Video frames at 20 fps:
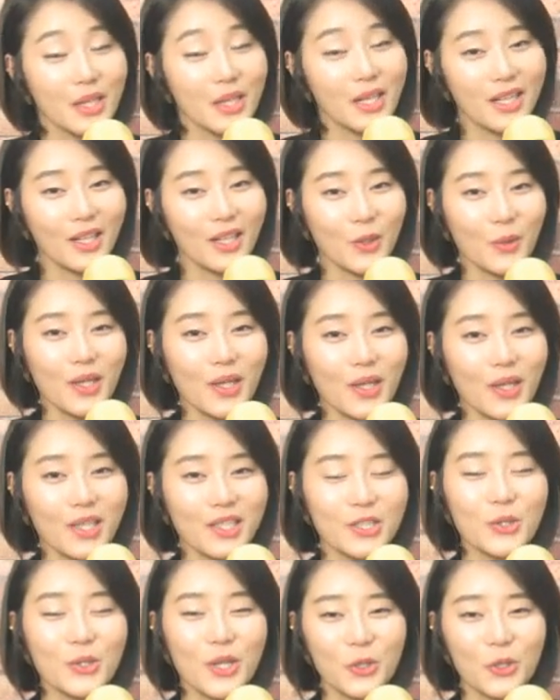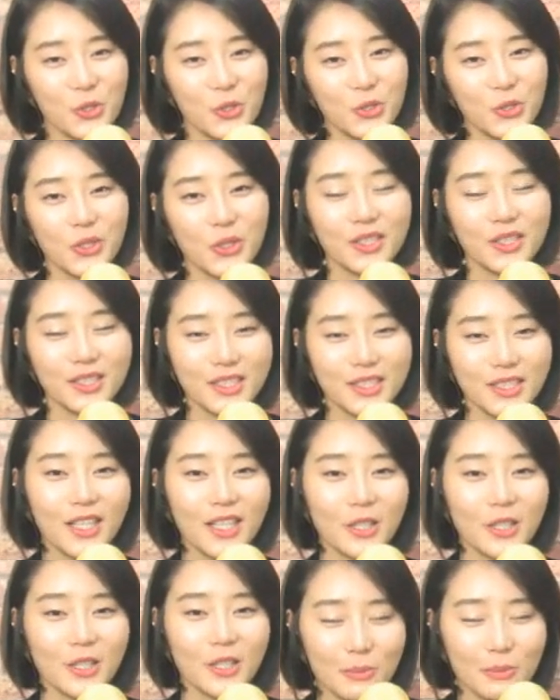힐링과 치유가 될 수 있는
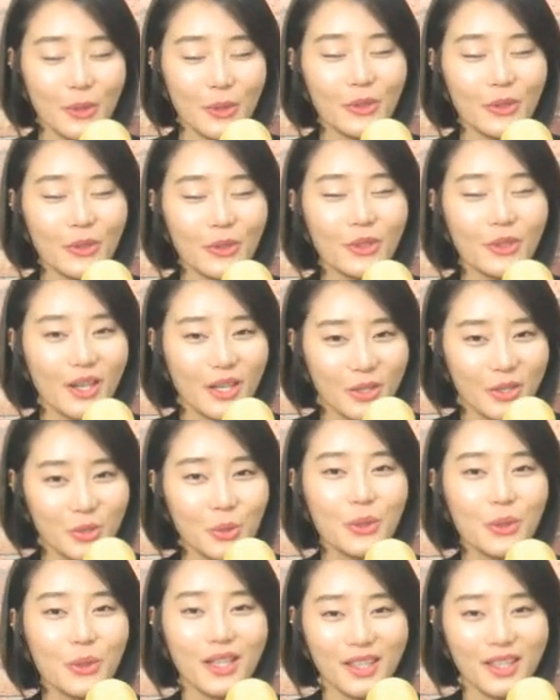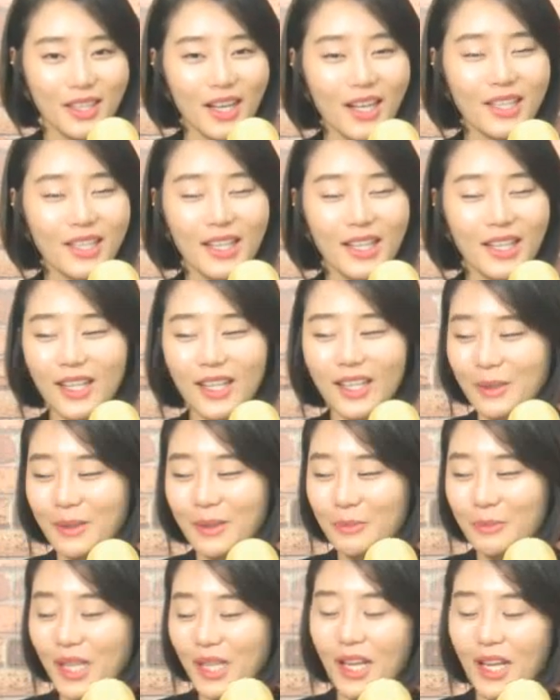시간이었으면 좋겠다 생각이
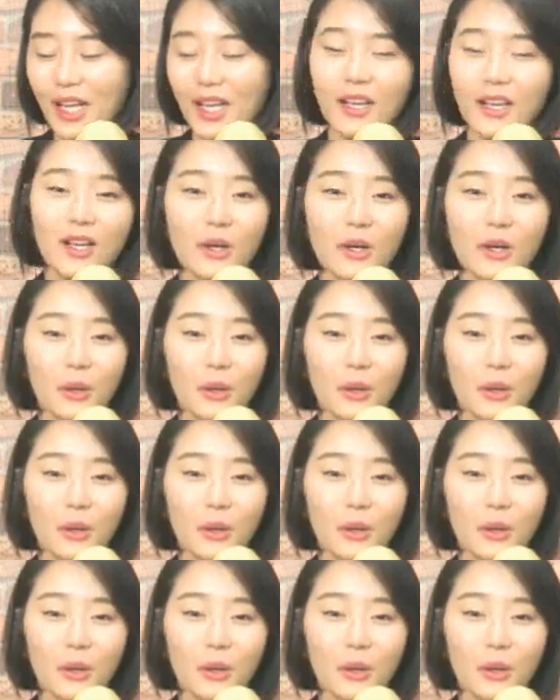듭니다.